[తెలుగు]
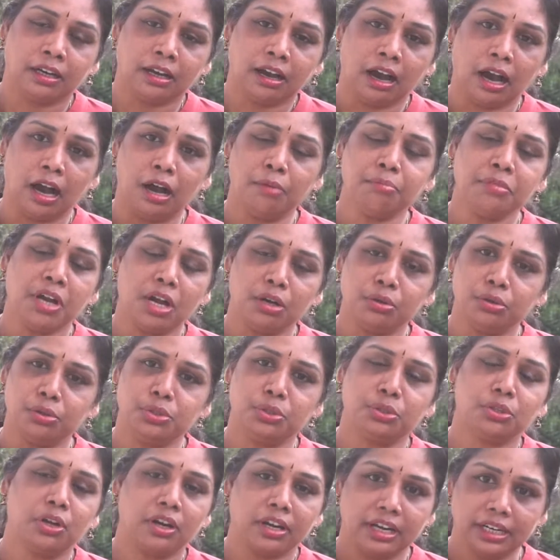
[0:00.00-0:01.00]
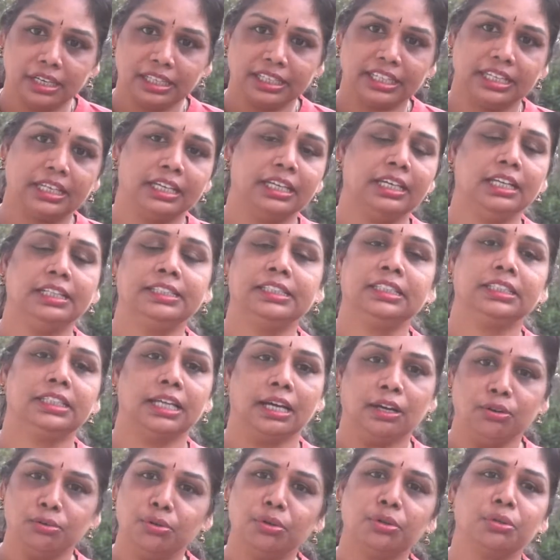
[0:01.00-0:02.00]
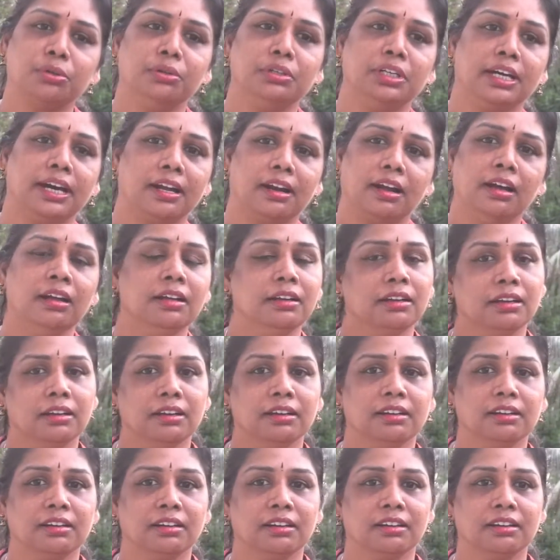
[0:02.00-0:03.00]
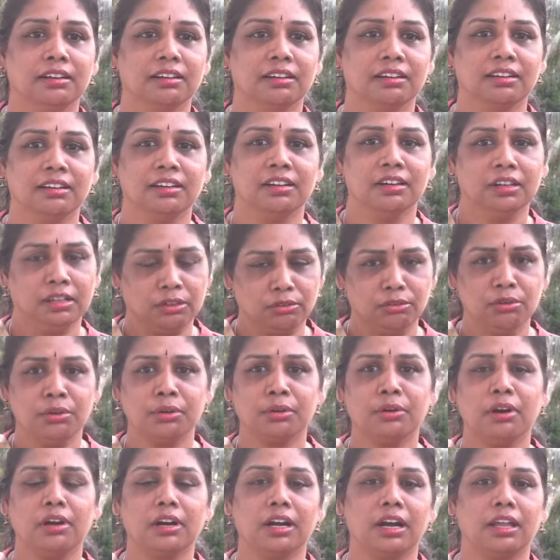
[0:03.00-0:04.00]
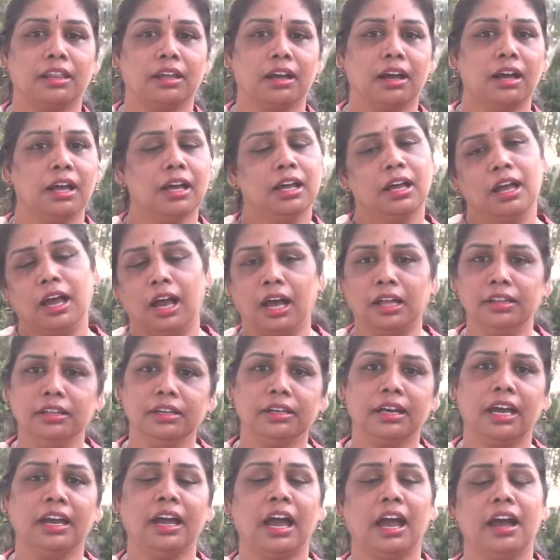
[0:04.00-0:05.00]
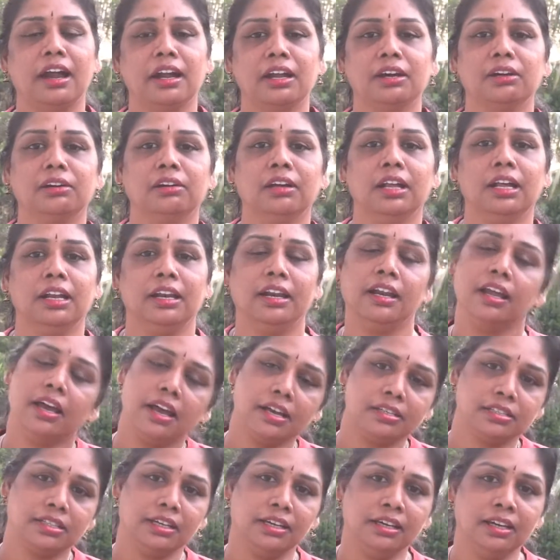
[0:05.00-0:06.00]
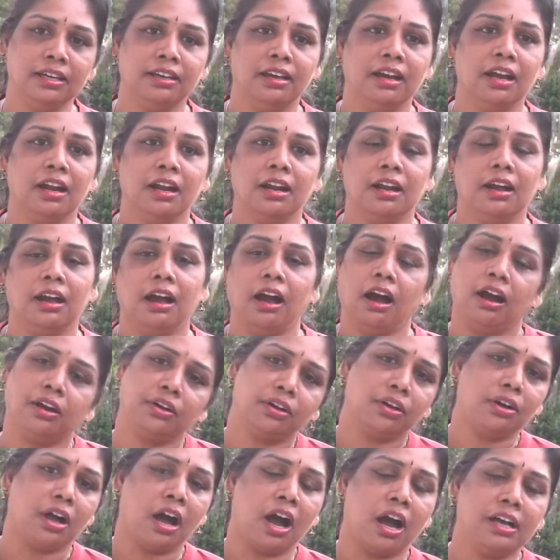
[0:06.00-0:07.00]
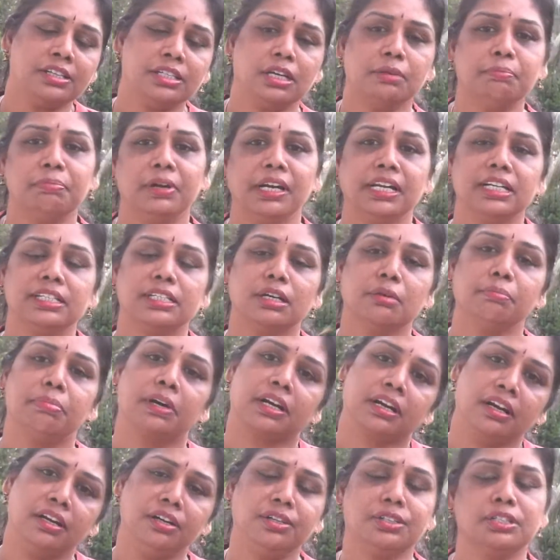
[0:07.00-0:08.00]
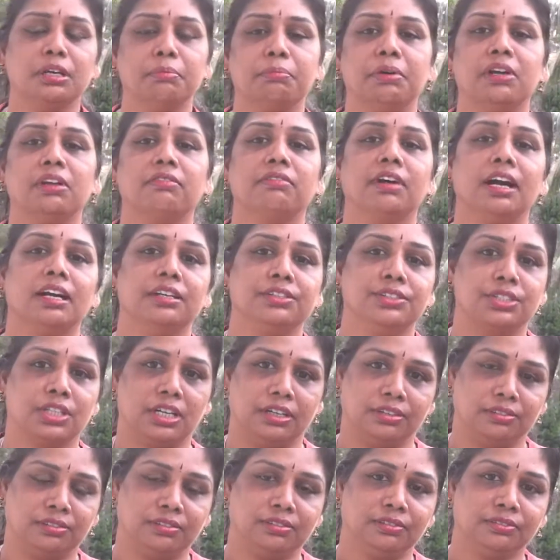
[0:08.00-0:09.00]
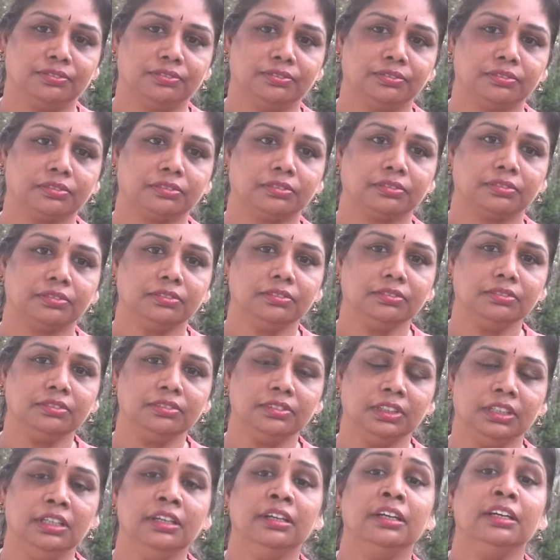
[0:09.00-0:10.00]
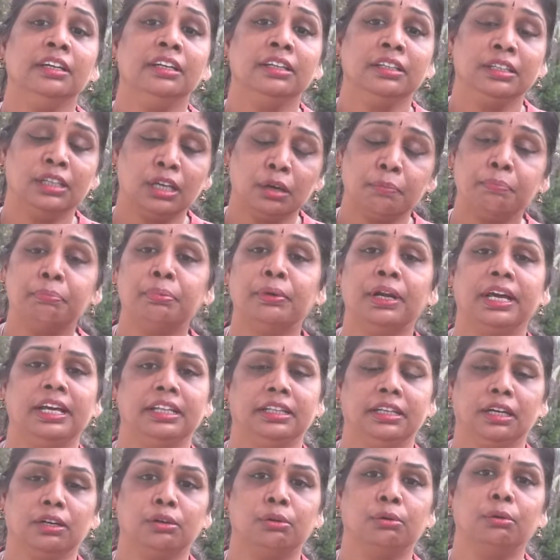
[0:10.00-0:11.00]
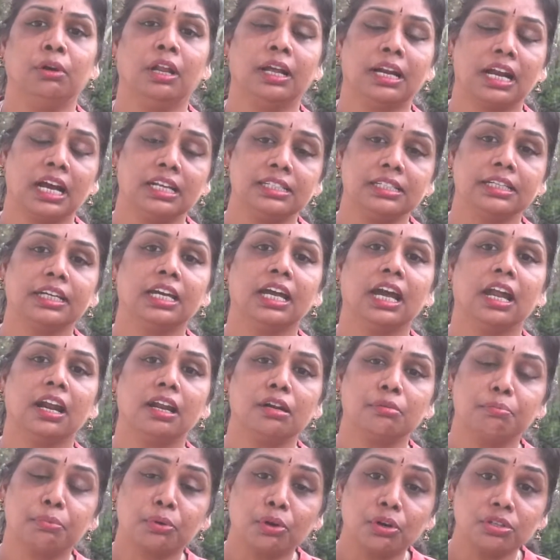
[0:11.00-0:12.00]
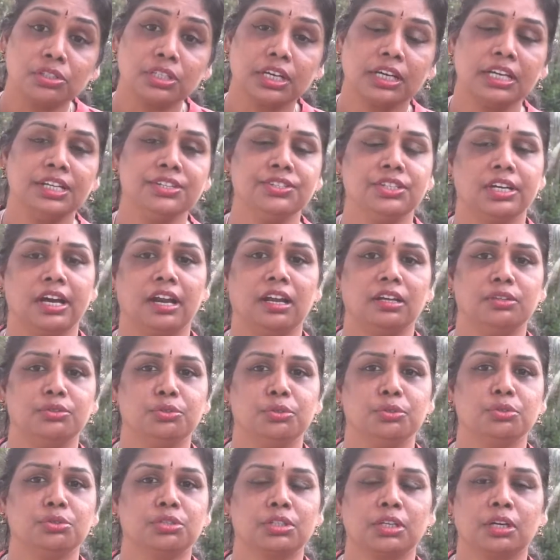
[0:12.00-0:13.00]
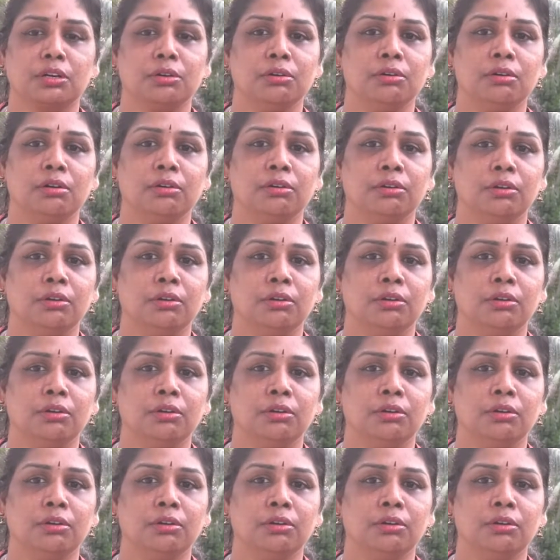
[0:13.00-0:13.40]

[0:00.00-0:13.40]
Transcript: కామ్గా కూర్చున్న వాళ్ళని గిలిచితే ఊరుకుంటారా ఊరుకోరు కదా అందుకే ఆయన కూడా లేచి అటు ఆ చెంప ఈ చెంప రెండు చెంపలు వాయించాడు ఎప్పుడైతే కుల రాజకీయాలను ప్రోత్సహించాలని చూస్తారో